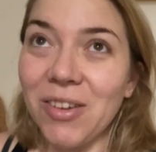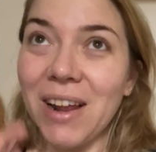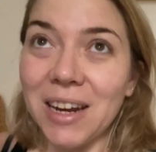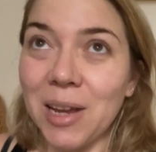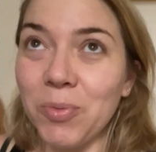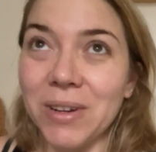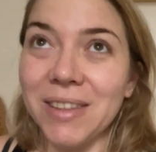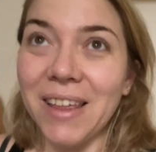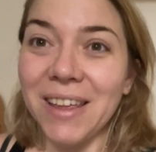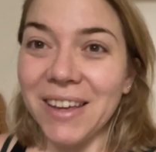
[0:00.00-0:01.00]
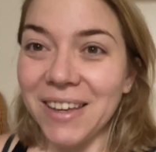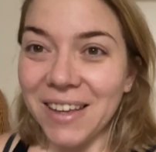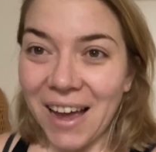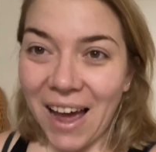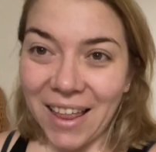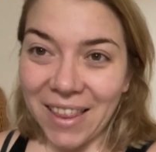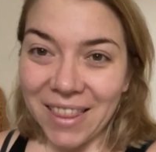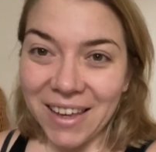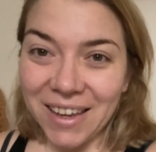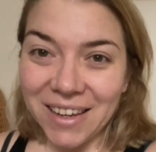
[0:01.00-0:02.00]
la respuesta de Adam
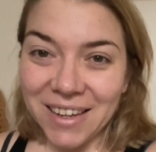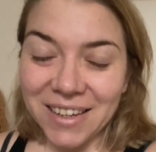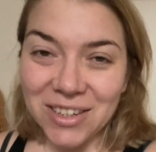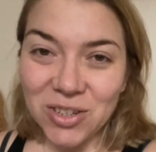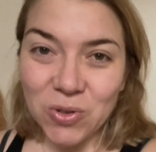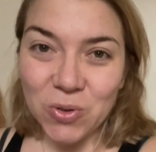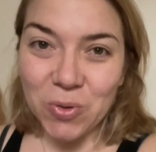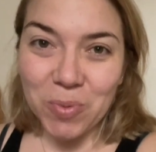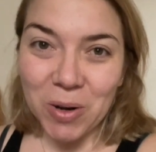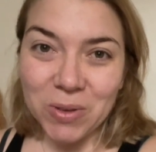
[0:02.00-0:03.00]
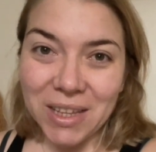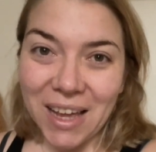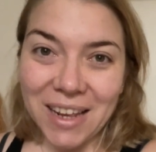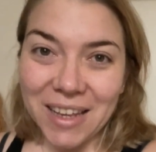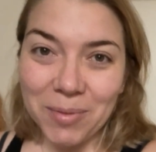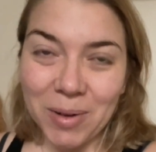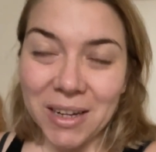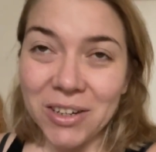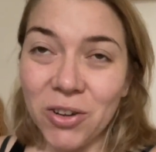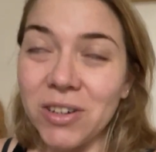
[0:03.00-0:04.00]
de su pregunta del
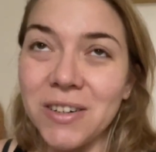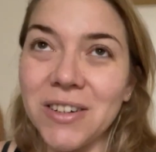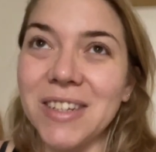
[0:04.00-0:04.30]
Christmas Corner.